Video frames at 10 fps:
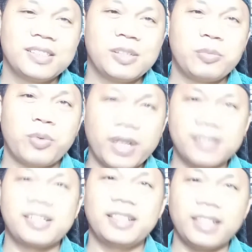
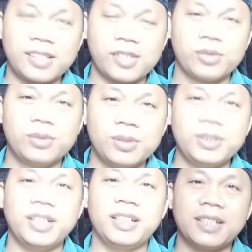puasa yang
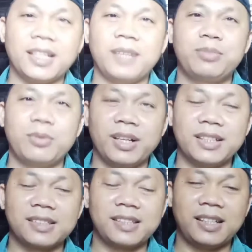sesungguhnya adalah
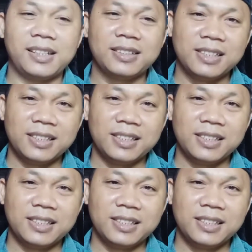puasa